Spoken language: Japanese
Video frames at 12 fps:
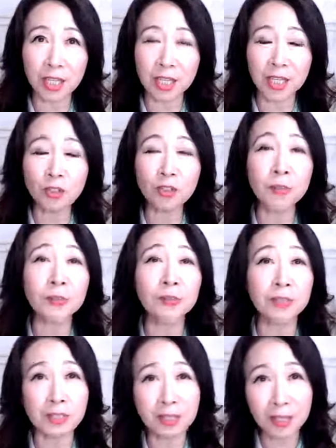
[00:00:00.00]
生き延びるん
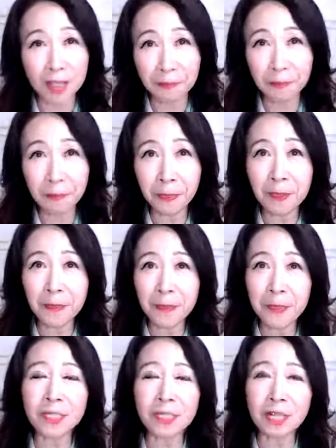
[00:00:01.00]
ですね。
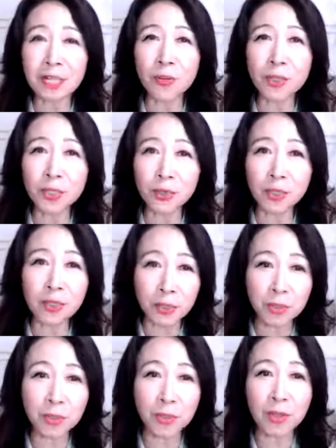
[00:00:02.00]
ですからこういった時こ
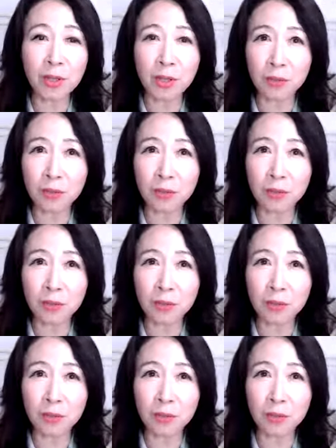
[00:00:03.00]
そ、